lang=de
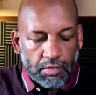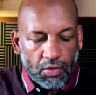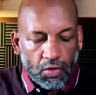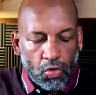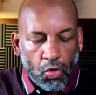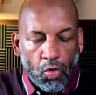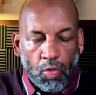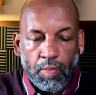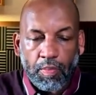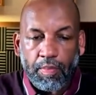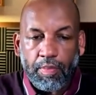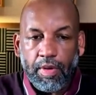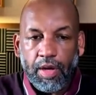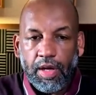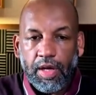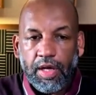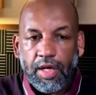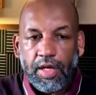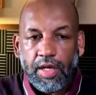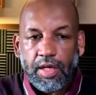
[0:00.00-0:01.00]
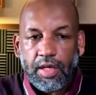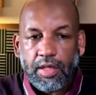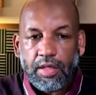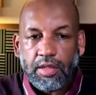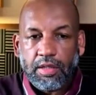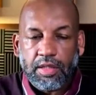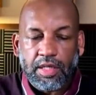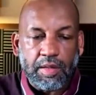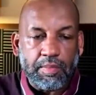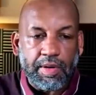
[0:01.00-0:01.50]
um
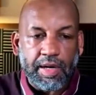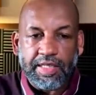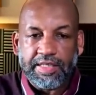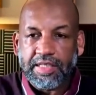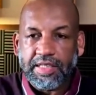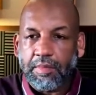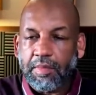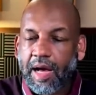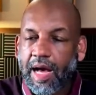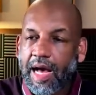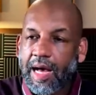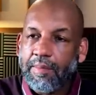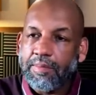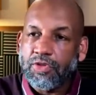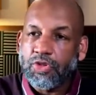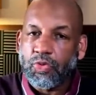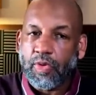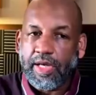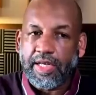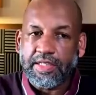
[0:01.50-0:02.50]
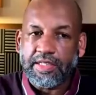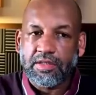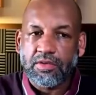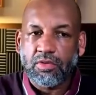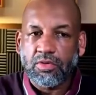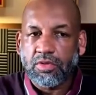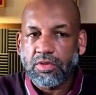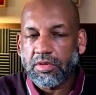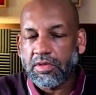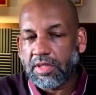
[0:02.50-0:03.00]
gemeinsam Abend zu essen
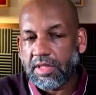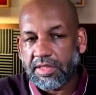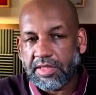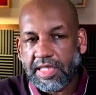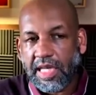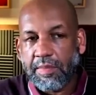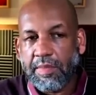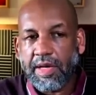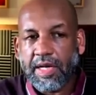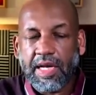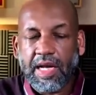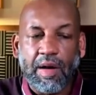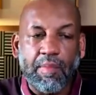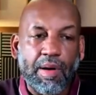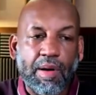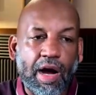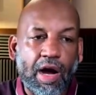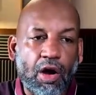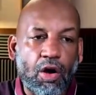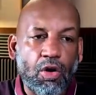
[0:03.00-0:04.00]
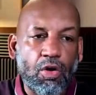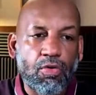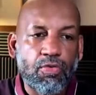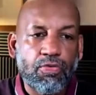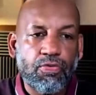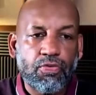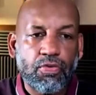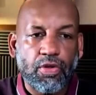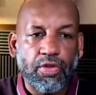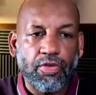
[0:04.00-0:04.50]
und das Thema kam
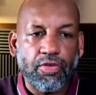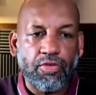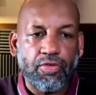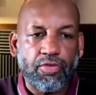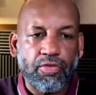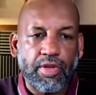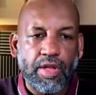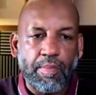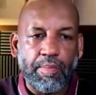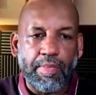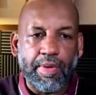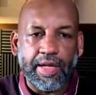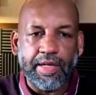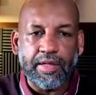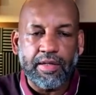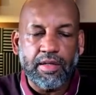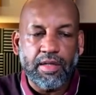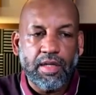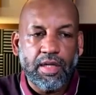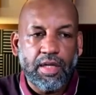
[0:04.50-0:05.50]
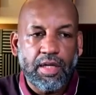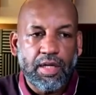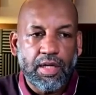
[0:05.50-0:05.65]
auf und der Mann